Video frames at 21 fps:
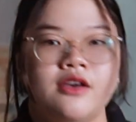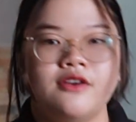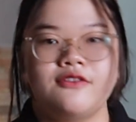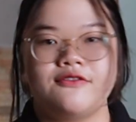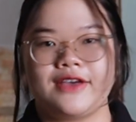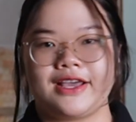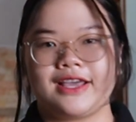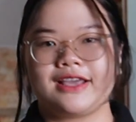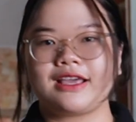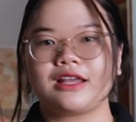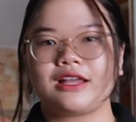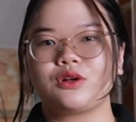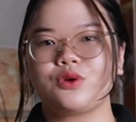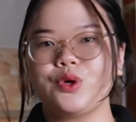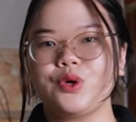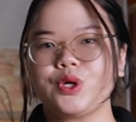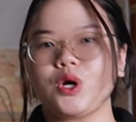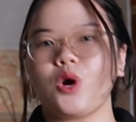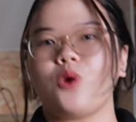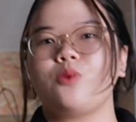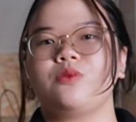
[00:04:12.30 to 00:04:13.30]
và cái cách
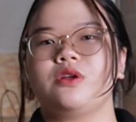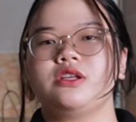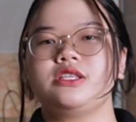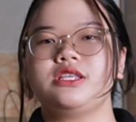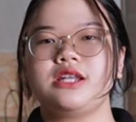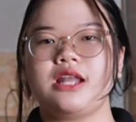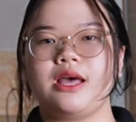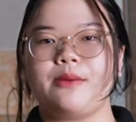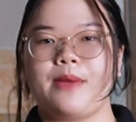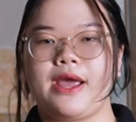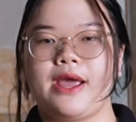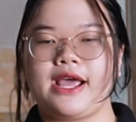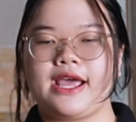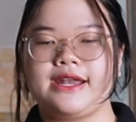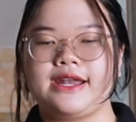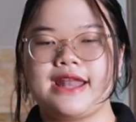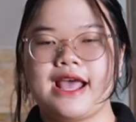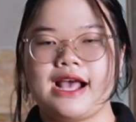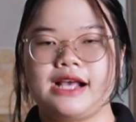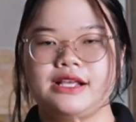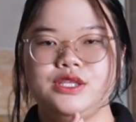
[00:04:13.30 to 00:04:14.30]
cuối cùng đó chính là bạn hãy
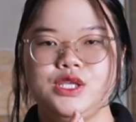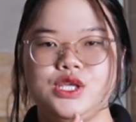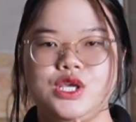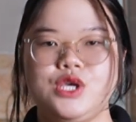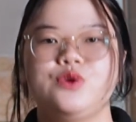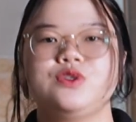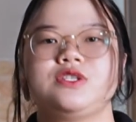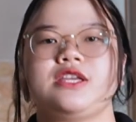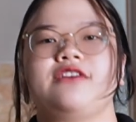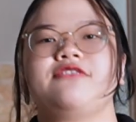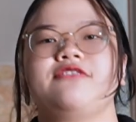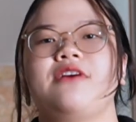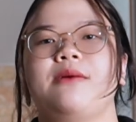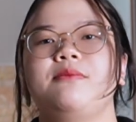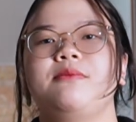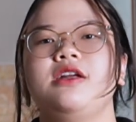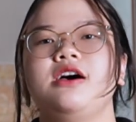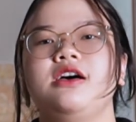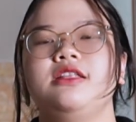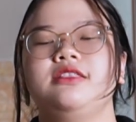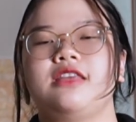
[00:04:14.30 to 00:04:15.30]
đăng nhiều sản phẩm
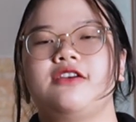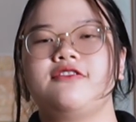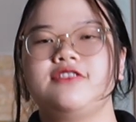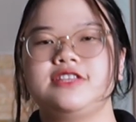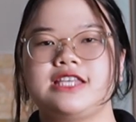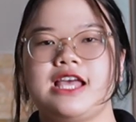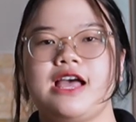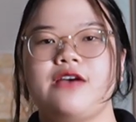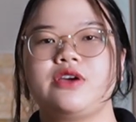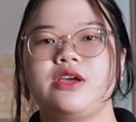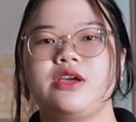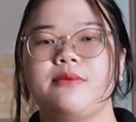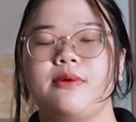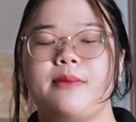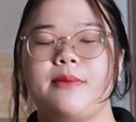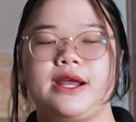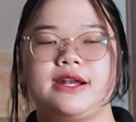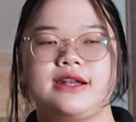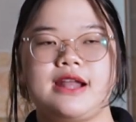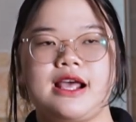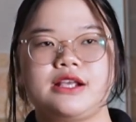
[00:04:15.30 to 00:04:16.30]
lên tại vì sao khi mà
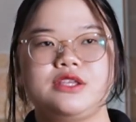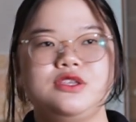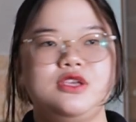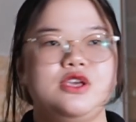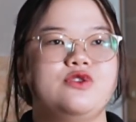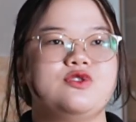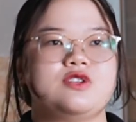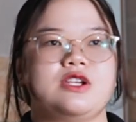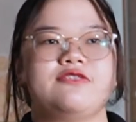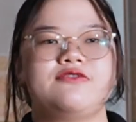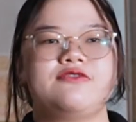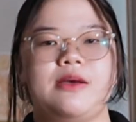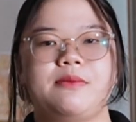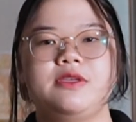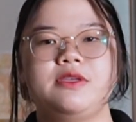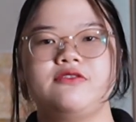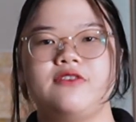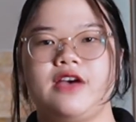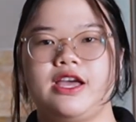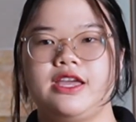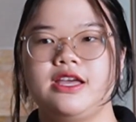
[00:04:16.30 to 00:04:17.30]
bạn đăng nhiều sản phẩm
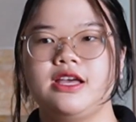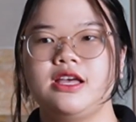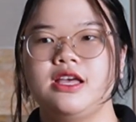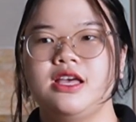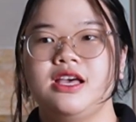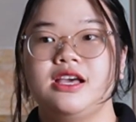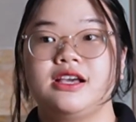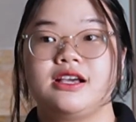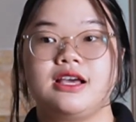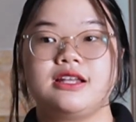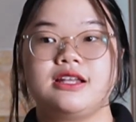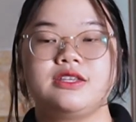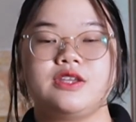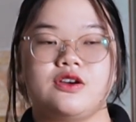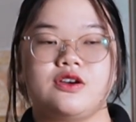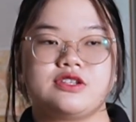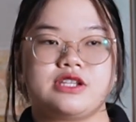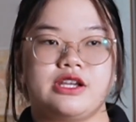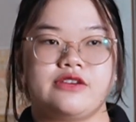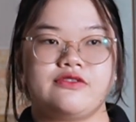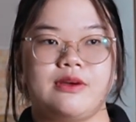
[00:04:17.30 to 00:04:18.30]
như vậy á khách
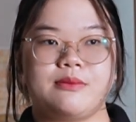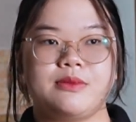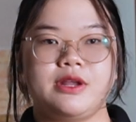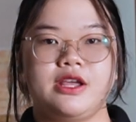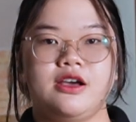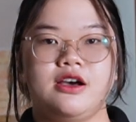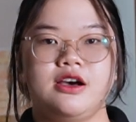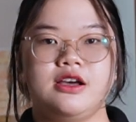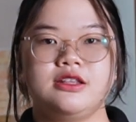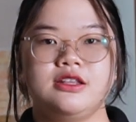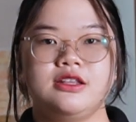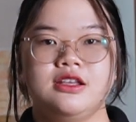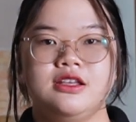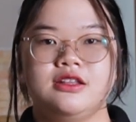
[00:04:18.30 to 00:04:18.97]
chọn sản phẩm này hết